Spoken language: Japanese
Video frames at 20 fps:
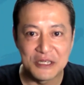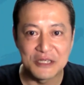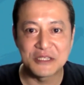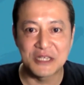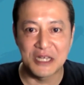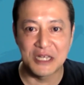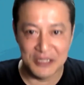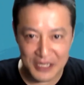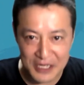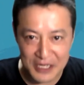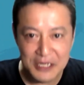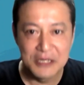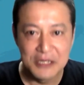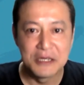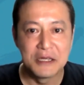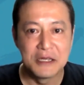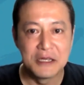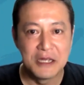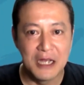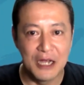ですかね、
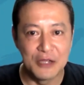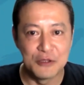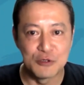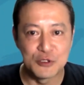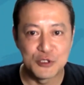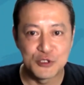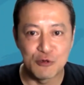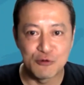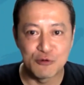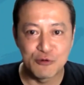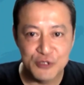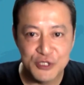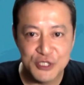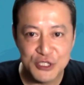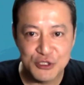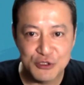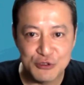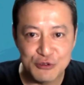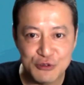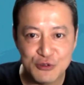あの食
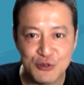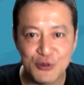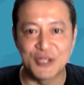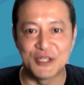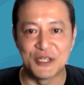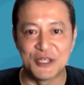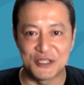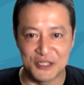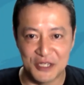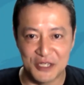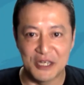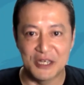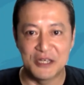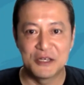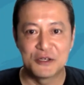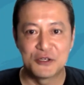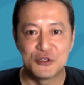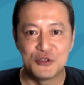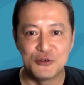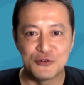事中とかですね、
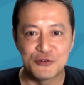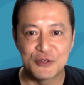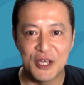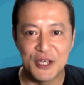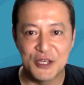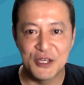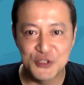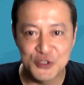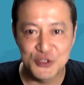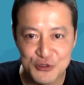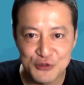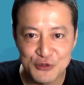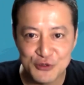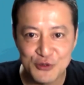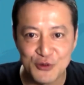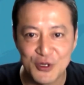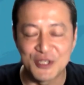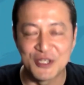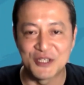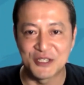休憩
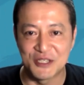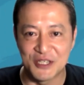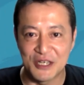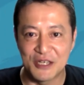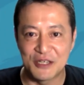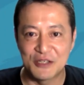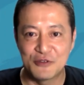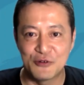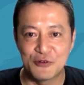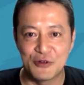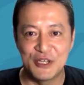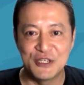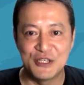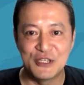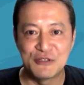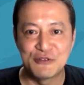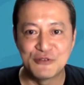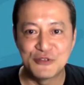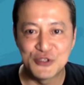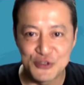中とかですね、
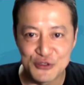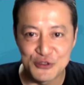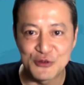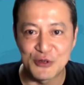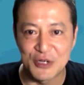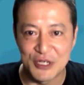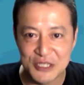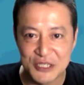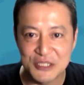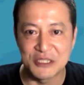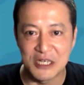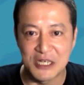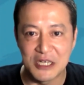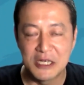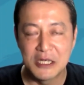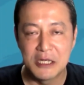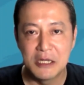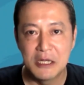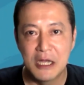トレーニング中とかですね、